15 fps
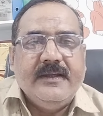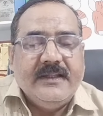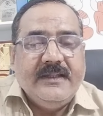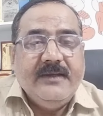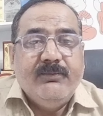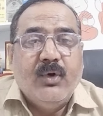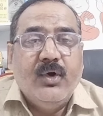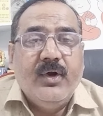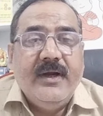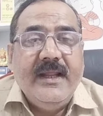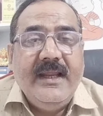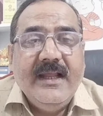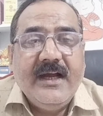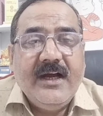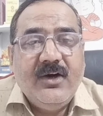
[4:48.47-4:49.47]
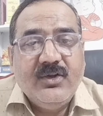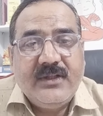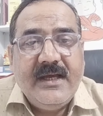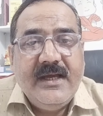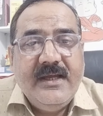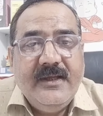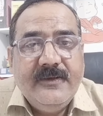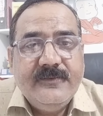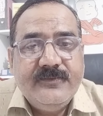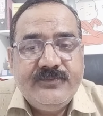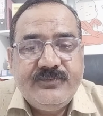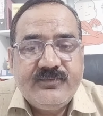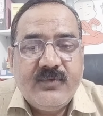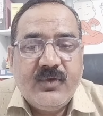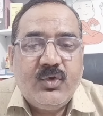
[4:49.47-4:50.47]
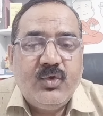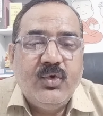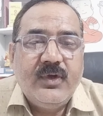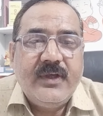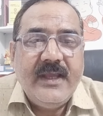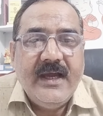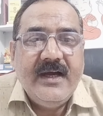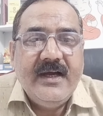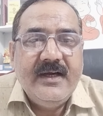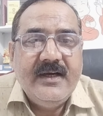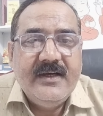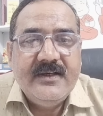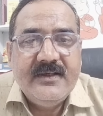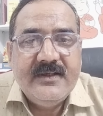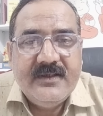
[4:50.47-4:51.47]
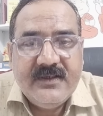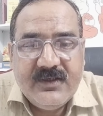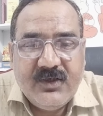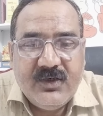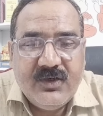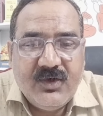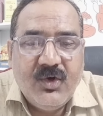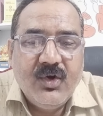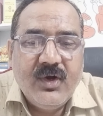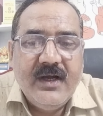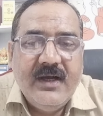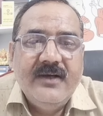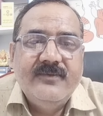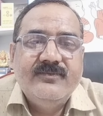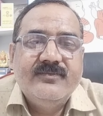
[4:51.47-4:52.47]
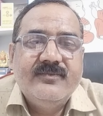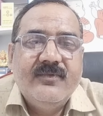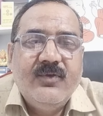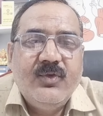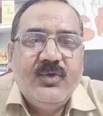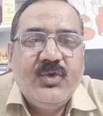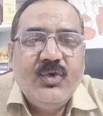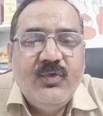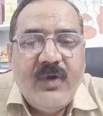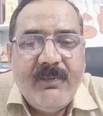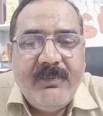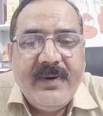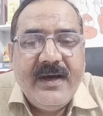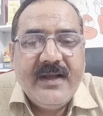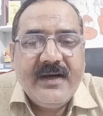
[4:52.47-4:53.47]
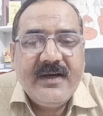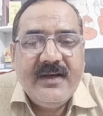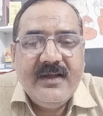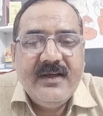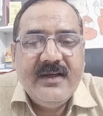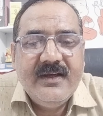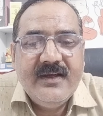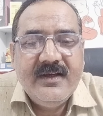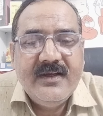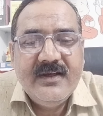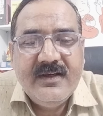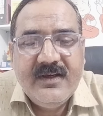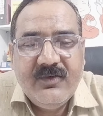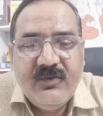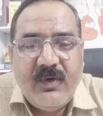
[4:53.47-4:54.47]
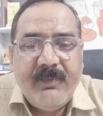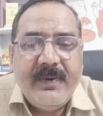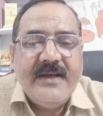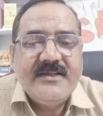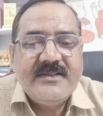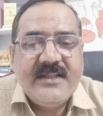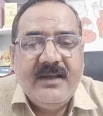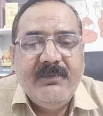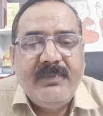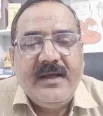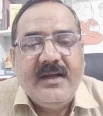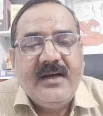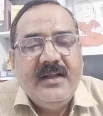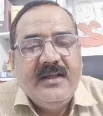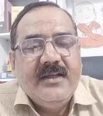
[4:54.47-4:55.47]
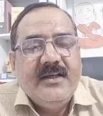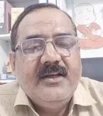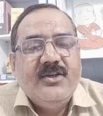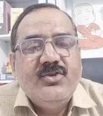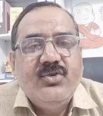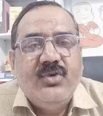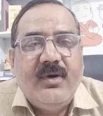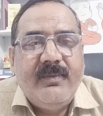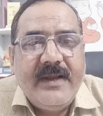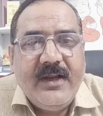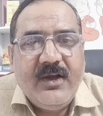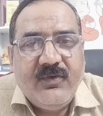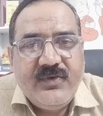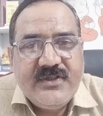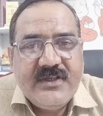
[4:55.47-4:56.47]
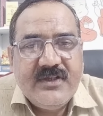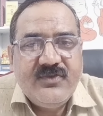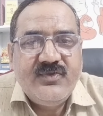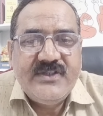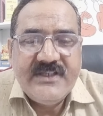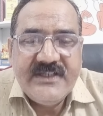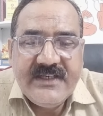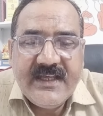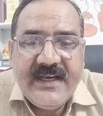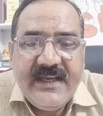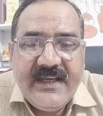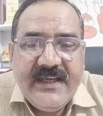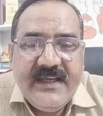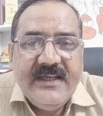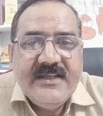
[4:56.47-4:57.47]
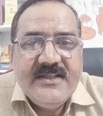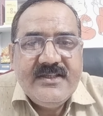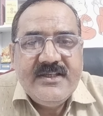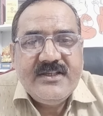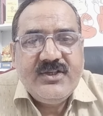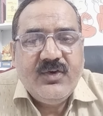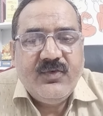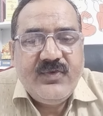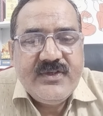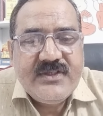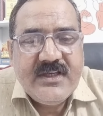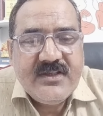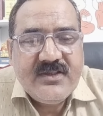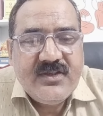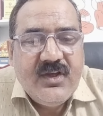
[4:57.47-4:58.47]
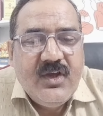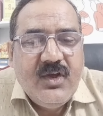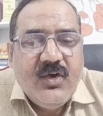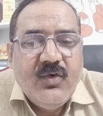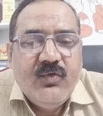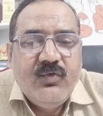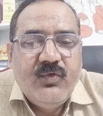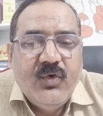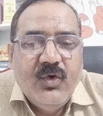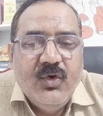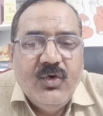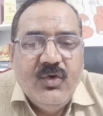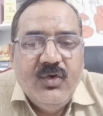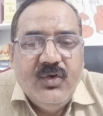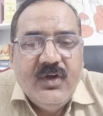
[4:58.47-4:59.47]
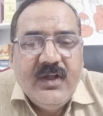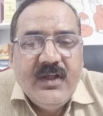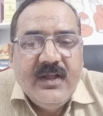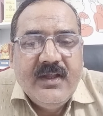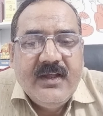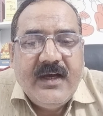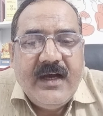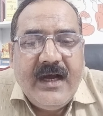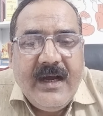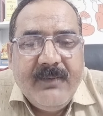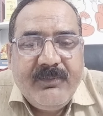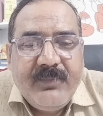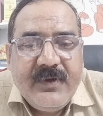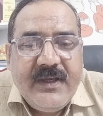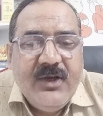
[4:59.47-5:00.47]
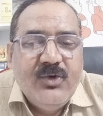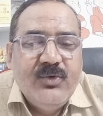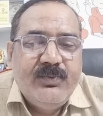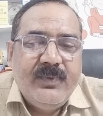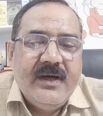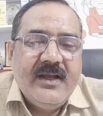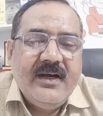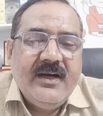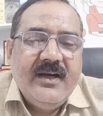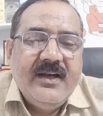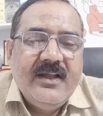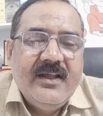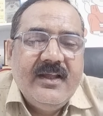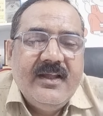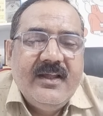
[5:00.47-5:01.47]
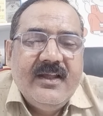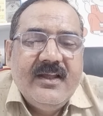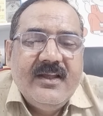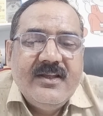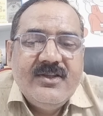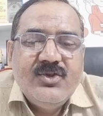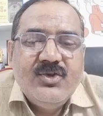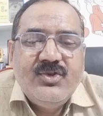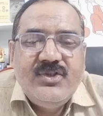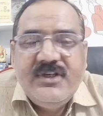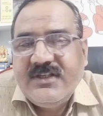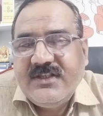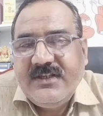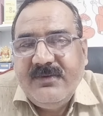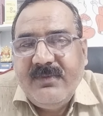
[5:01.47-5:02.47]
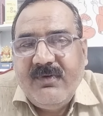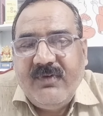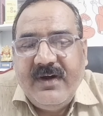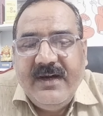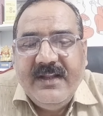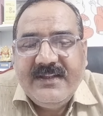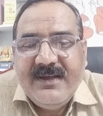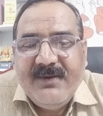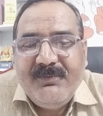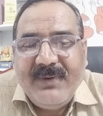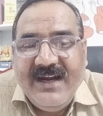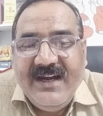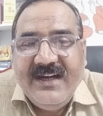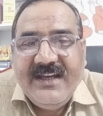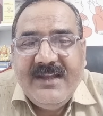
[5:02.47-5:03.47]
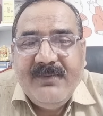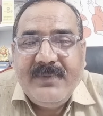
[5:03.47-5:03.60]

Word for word: यदि बोर्ड नहीं लगा होता है तो क्या होगा तो व्यापार व्यापार स्थल पर जो हमारे ऑफिसर्स विजिट करेंगे जीएसटी ऑफिसर्स वो आपके ऊपर जो जीएसटी में वर्णित है पेनल्टी